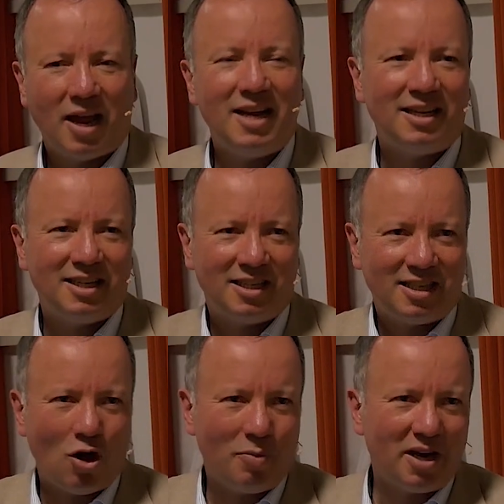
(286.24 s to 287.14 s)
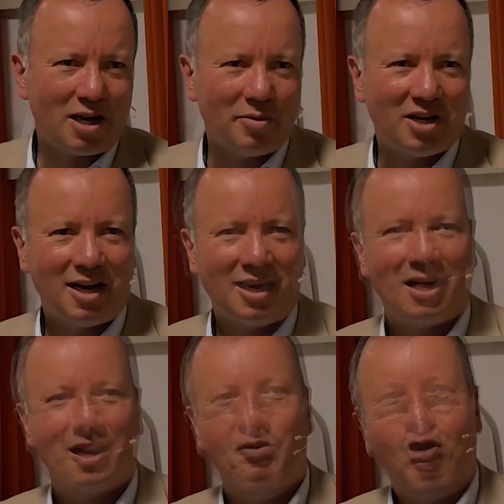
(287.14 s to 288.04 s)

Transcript: Ähnlich ist es ja auch mit der Kapitalanlage.